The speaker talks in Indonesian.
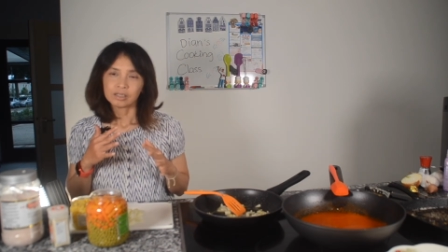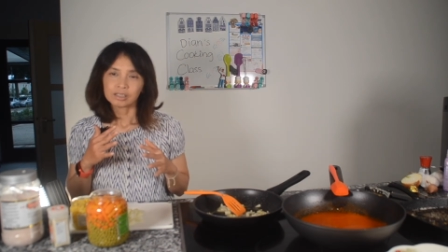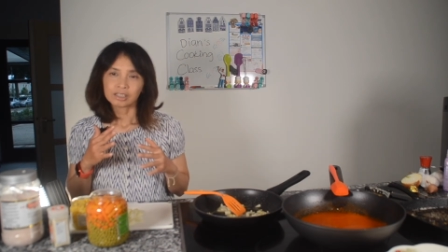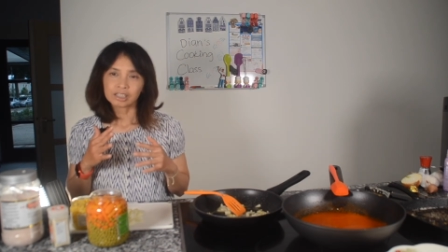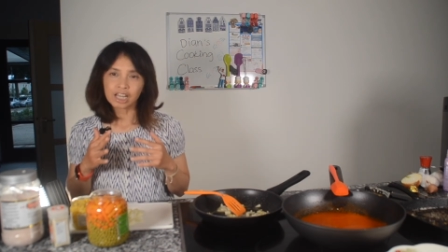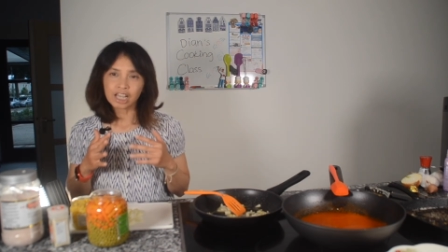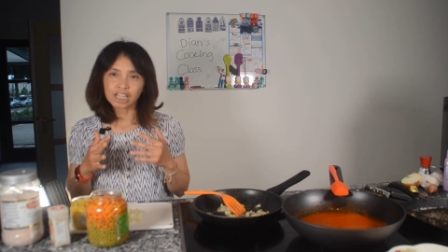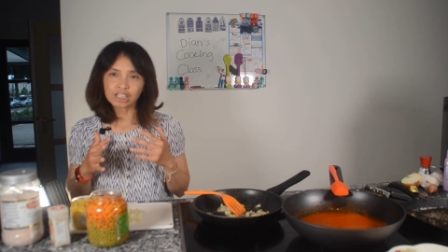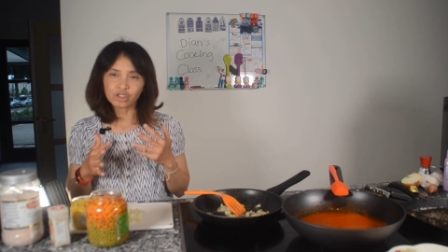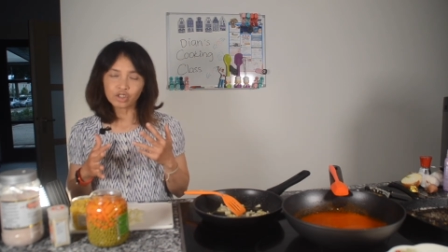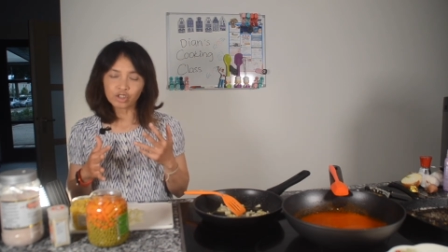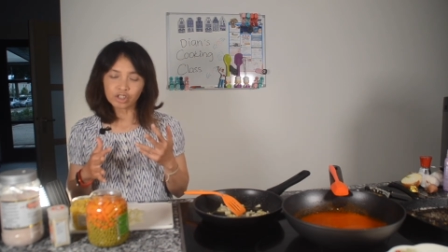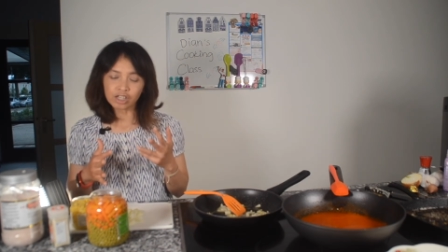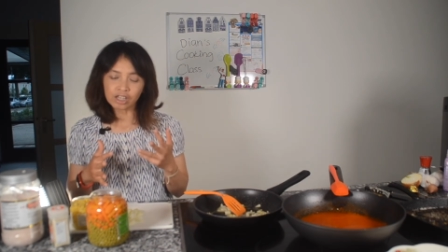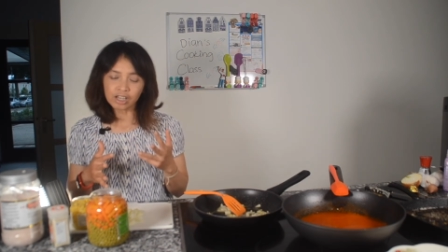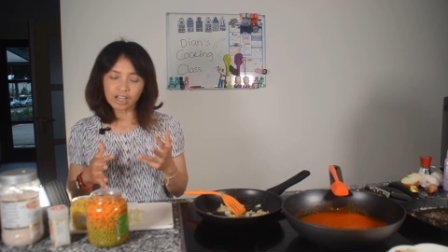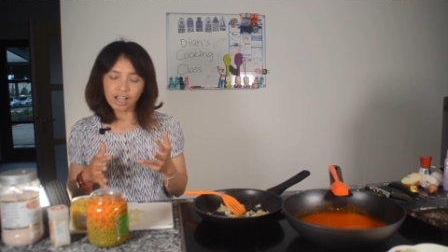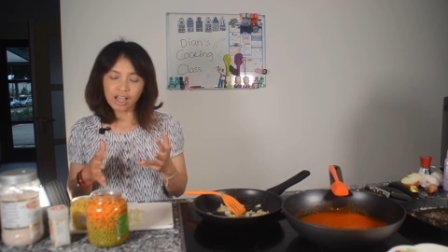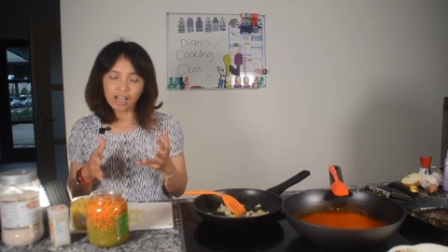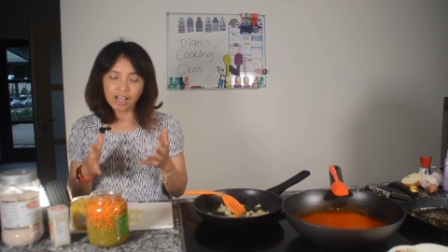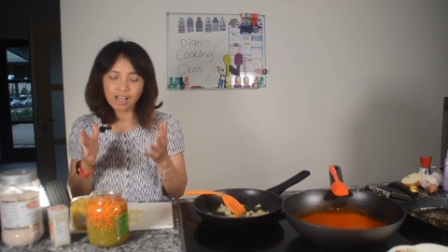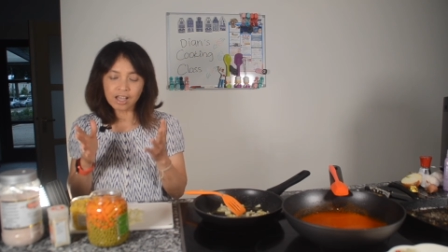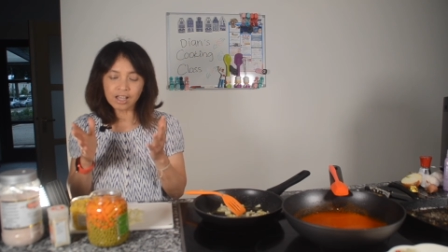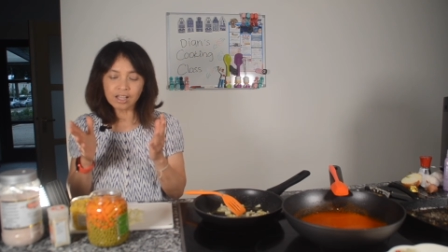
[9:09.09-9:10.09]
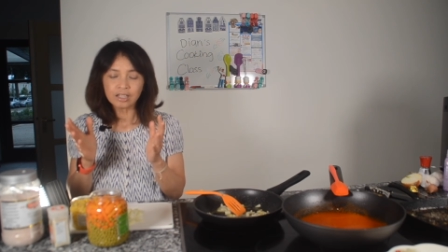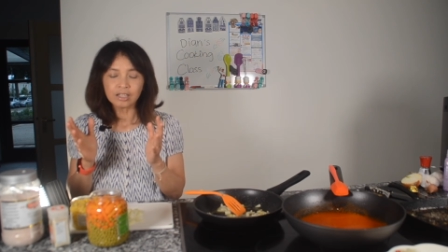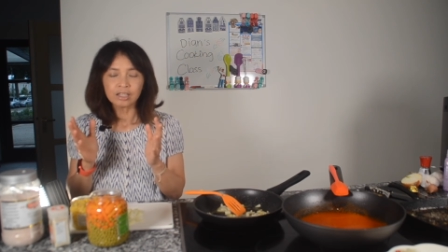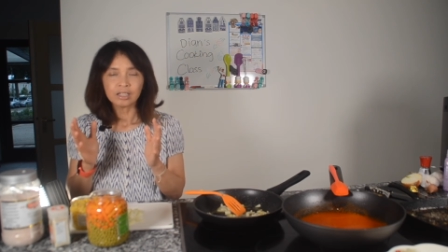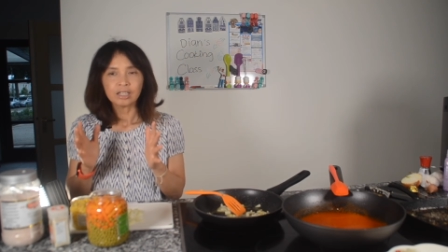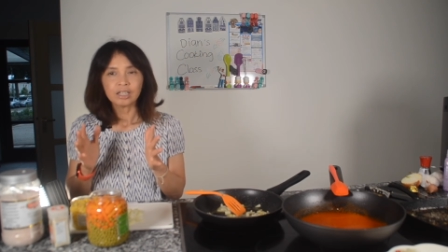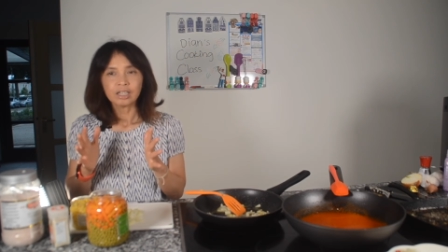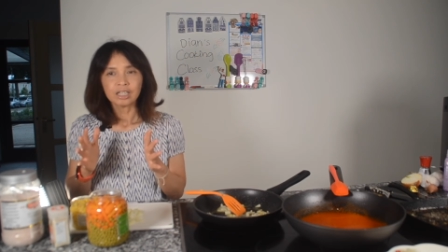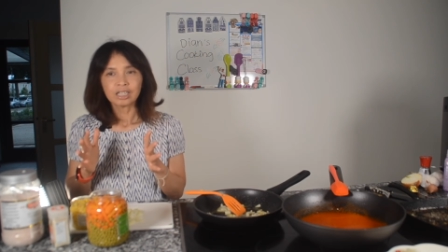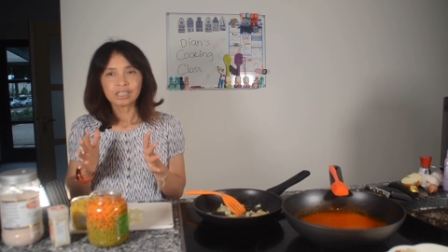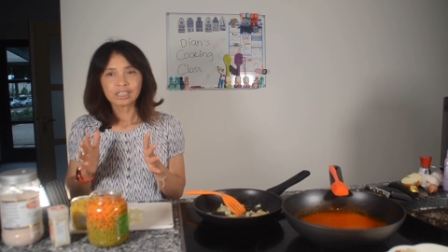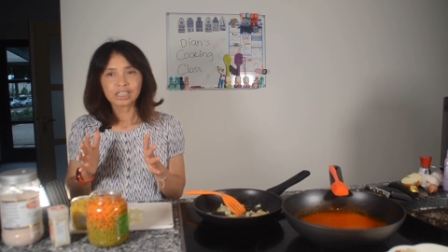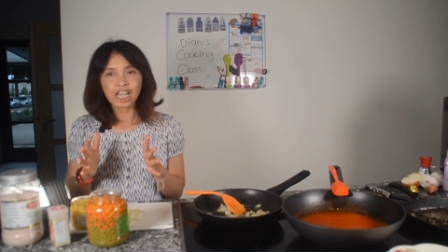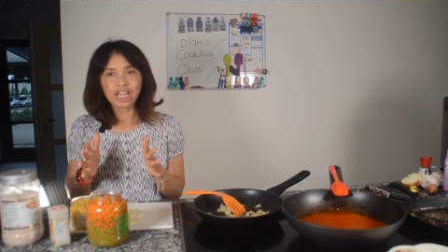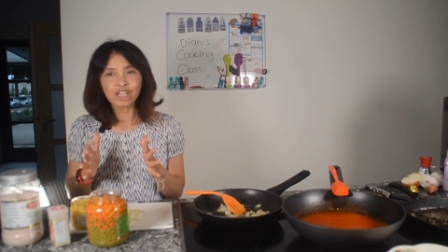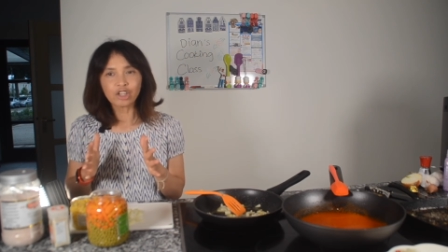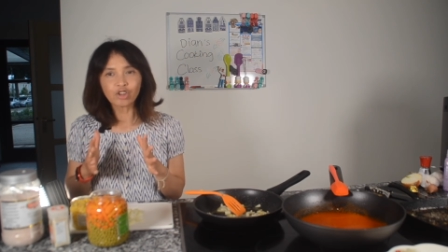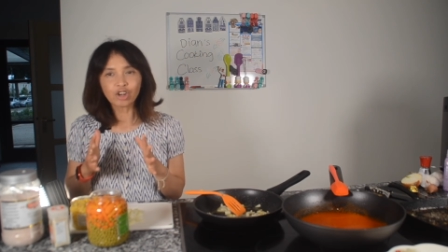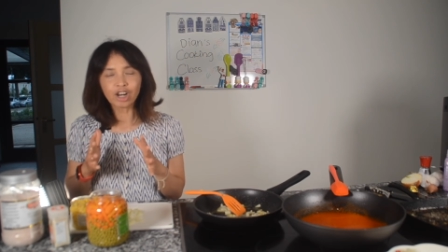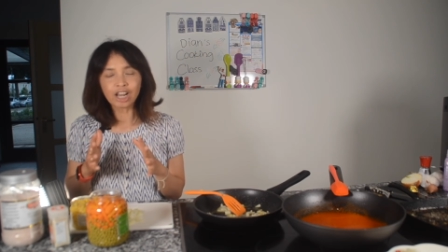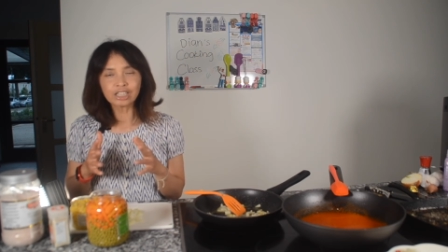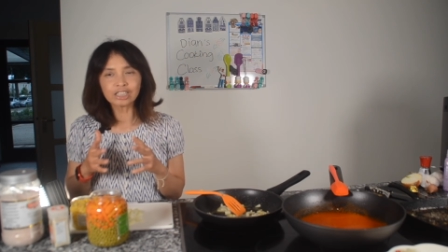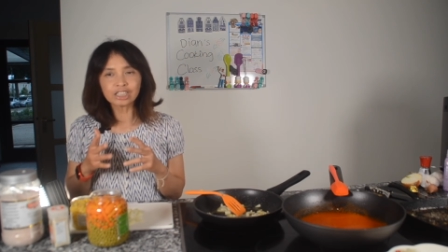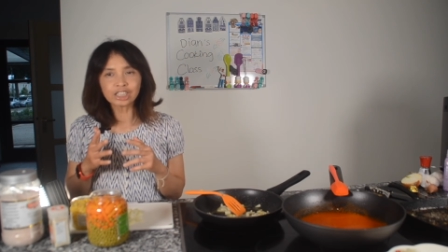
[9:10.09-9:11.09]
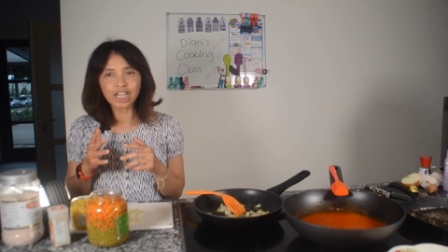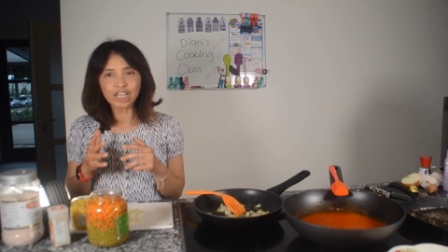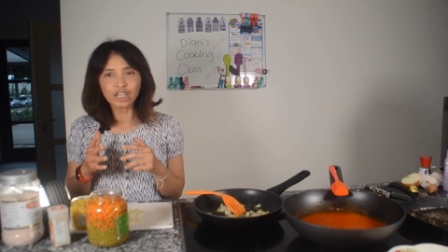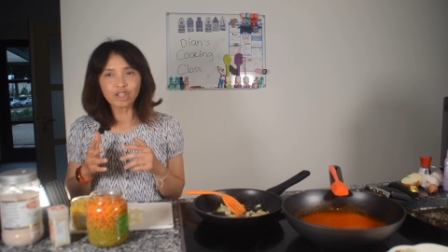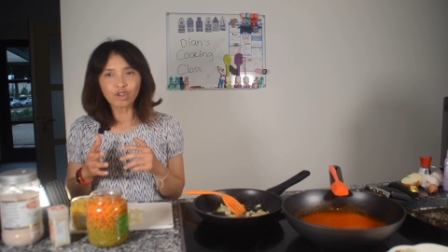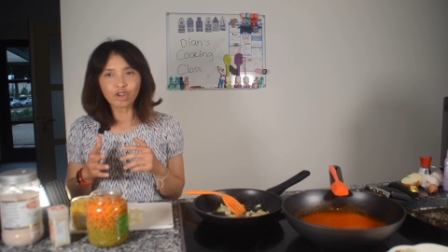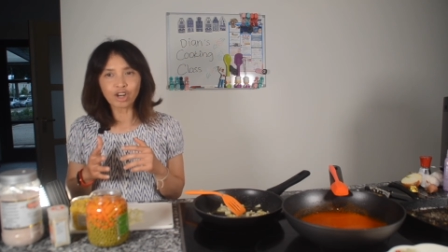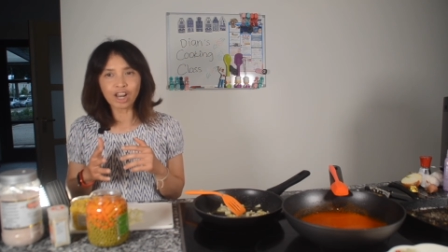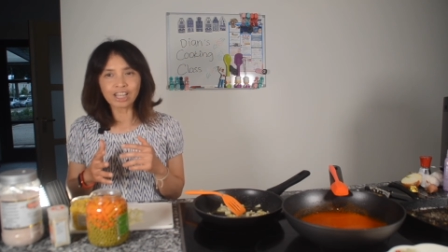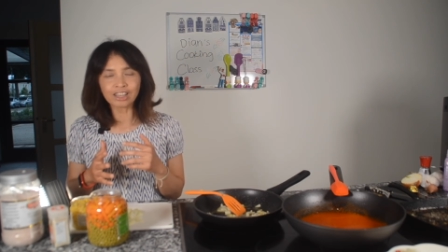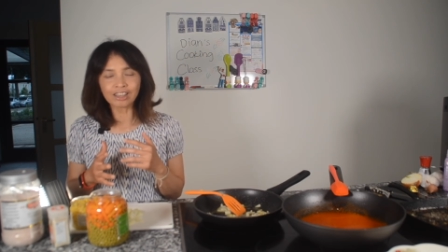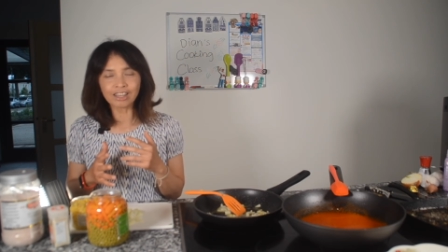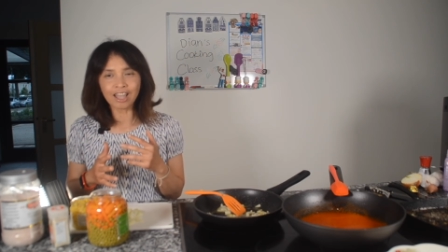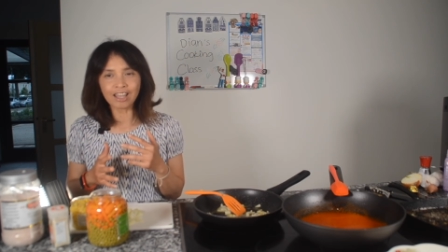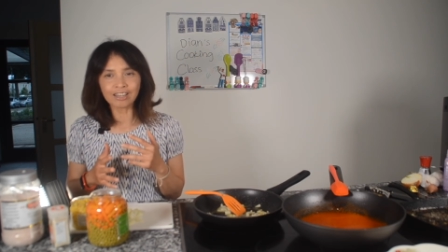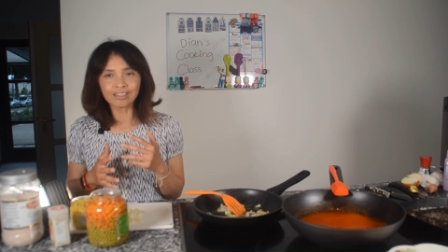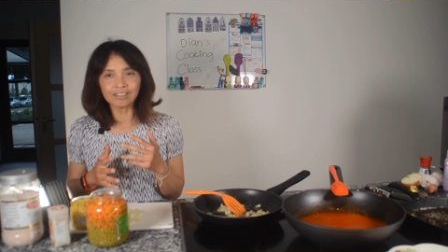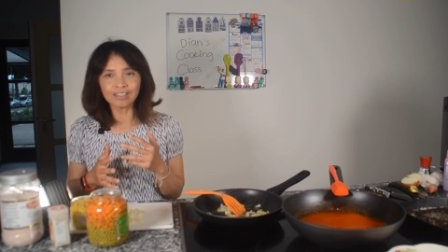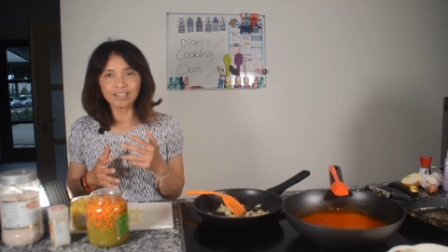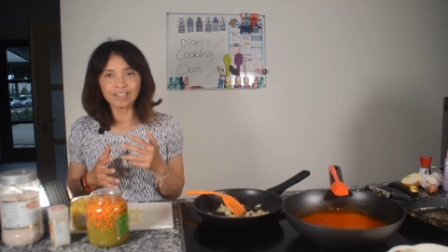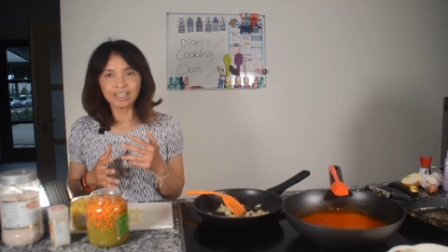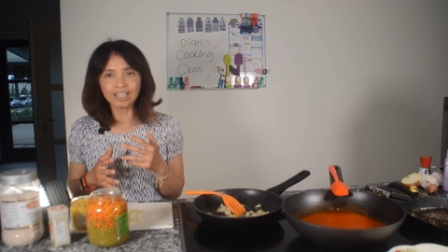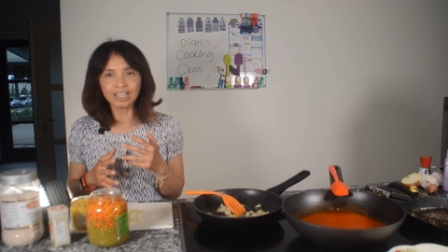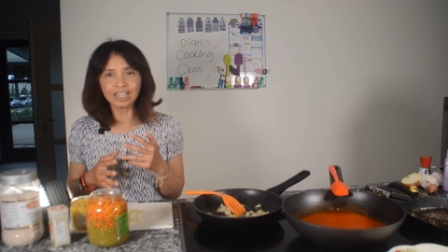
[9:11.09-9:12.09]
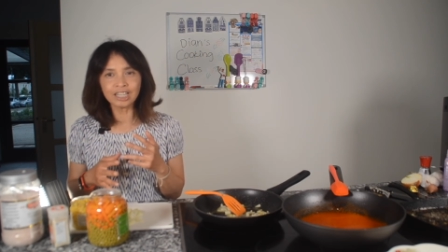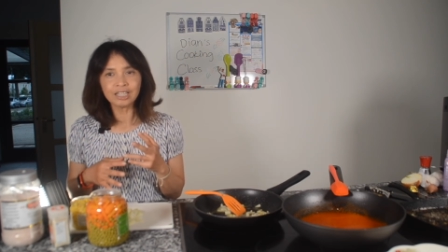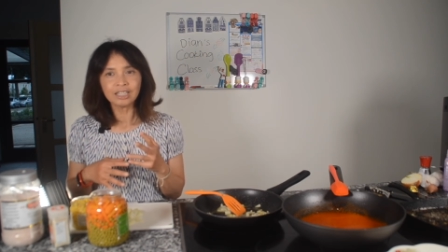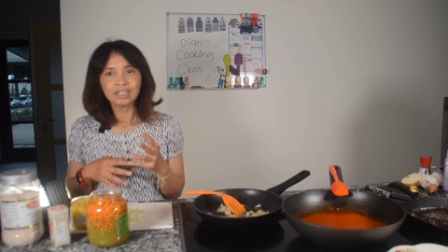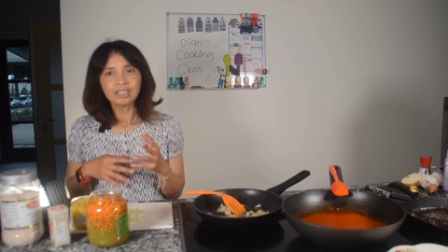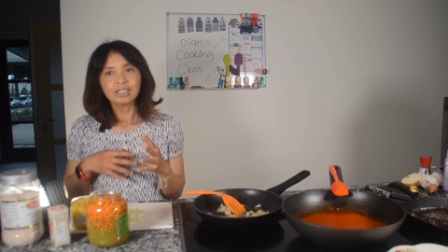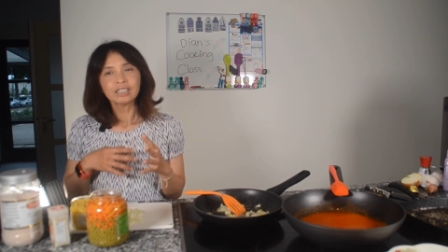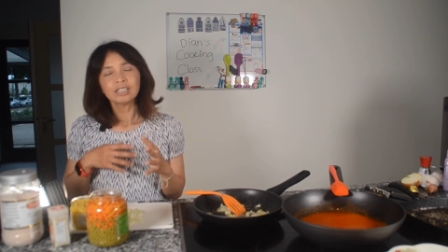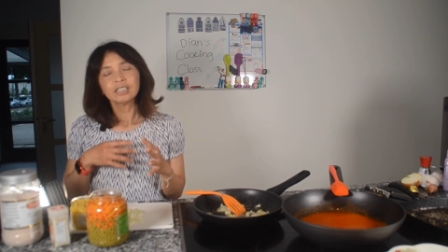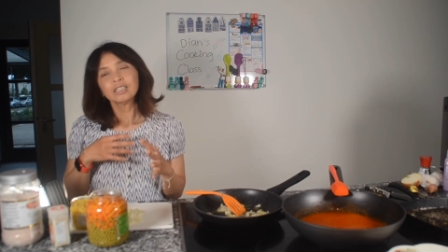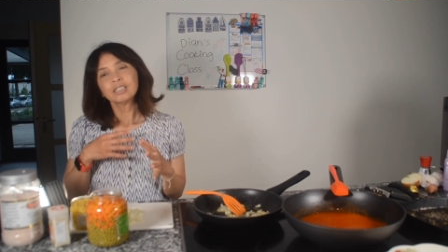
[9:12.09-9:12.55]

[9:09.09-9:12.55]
Selanjutnya, sayuran-sayuran tadi